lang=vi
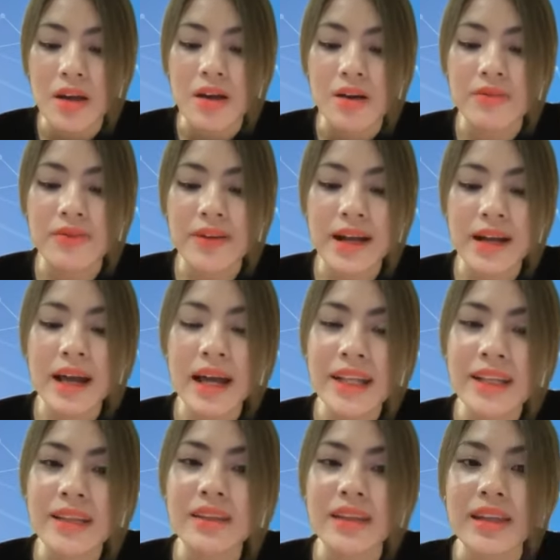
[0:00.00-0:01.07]
Và cách
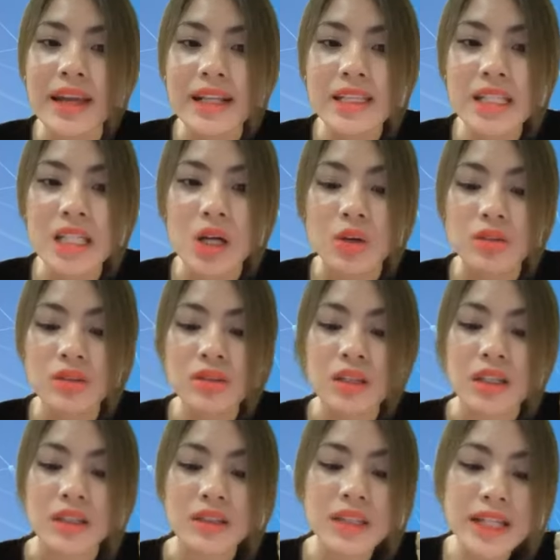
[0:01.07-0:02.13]
để anh chị có
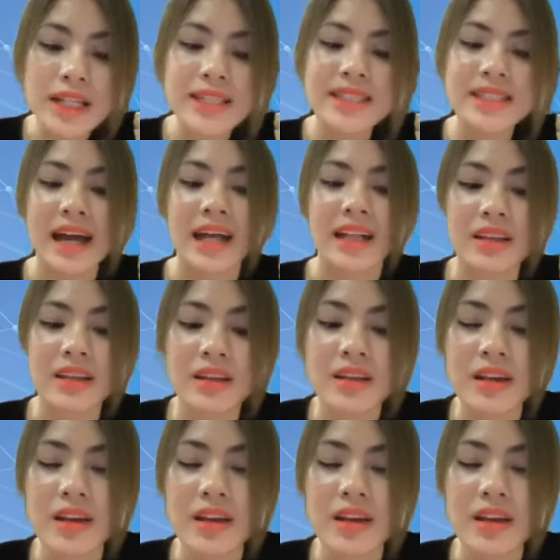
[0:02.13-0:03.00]
thể tích sản